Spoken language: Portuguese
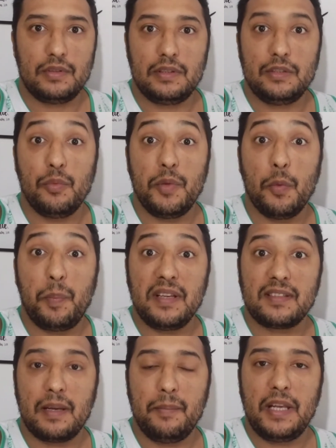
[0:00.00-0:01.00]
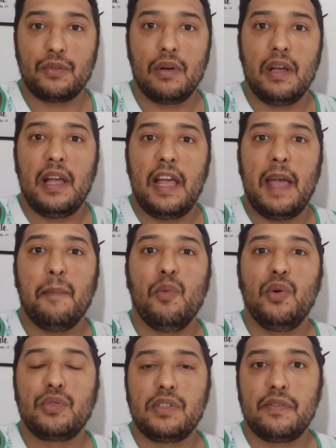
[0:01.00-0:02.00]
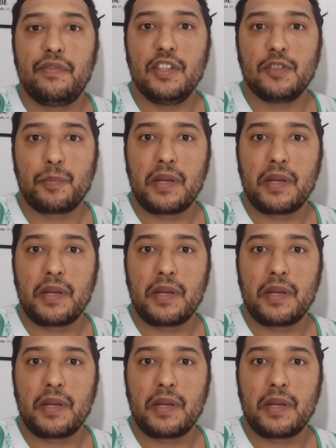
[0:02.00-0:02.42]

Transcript: no meu pensamento, é muito difícil,